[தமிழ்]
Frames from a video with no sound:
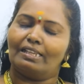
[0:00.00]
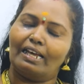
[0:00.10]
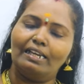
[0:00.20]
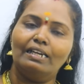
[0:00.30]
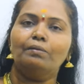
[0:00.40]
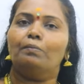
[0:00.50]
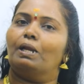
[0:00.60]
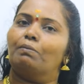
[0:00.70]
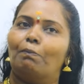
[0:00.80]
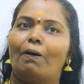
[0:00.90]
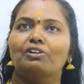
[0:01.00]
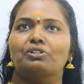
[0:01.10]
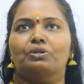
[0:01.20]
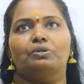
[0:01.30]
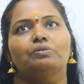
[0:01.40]
நிறைய நம்ம
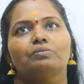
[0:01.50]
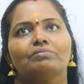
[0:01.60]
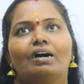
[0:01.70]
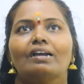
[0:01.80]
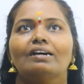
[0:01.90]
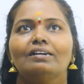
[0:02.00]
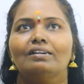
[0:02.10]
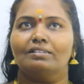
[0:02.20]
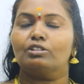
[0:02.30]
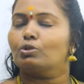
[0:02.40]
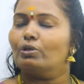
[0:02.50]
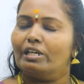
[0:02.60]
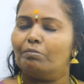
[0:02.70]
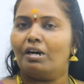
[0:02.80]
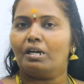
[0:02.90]
பார்த்துருக்கோம் ஆனால்
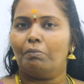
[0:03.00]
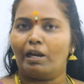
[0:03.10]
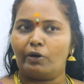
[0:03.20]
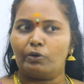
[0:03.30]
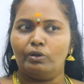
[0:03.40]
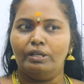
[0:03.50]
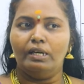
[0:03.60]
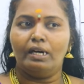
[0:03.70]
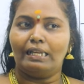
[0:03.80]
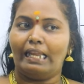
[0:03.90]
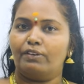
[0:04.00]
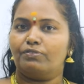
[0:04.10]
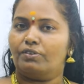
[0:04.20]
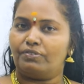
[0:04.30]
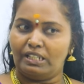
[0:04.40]
துல்லியமான பலனோ
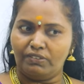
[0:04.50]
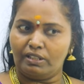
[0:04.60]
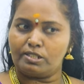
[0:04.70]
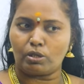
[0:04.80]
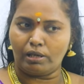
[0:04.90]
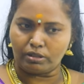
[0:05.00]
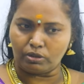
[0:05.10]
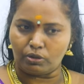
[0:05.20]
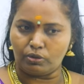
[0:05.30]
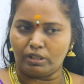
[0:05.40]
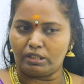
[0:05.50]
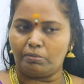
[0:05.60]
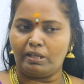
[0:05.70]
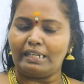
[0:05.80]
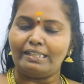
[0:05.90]
லைஃப் ஆஃப் ஈவன் சொல்கிறதுக்கோ அதே
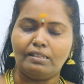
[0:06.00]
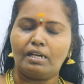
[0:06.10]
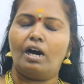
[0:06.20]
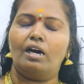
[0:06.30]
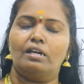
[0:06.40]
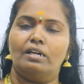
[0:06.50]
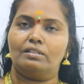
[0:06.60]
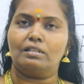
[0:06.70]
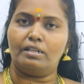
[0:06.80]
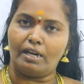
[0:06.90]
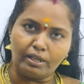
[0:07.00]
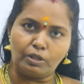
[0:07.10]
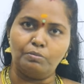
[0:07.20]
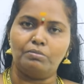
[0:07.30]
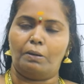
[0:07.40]
மாதிரி இந்த காலகட்டத்தில்
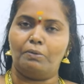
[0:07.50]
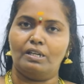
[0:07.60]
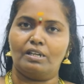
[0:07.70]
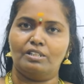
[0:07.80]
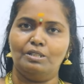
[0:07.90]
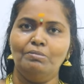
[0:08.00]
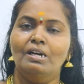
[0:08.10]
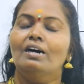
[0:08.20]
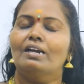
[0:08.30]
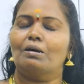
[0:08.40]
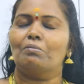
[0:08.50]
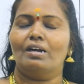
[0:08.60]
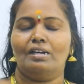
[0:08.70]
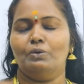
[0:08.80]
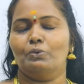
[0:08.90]
நடக்கும் அப்படிங்கிறதையும்
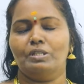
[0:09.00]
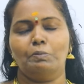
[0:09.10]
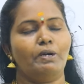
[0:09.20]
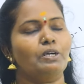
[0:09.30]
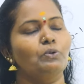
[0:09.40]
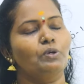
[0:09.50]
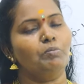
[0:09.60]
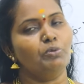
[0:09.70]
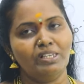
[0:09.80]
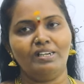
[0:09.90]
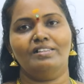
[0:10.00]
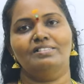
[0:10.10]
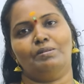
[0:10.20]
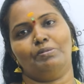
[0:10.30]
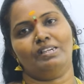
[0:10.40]
நம்மளால் உறுதிப்பட கூற
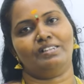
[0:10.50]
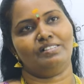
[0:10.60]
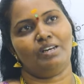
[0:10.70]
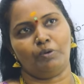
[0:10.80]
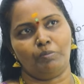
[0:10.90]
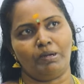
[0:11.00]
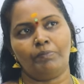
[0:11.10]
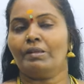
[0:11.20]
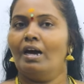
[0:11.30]
முடியாது அப்படிங்கிறது தான் உண்மை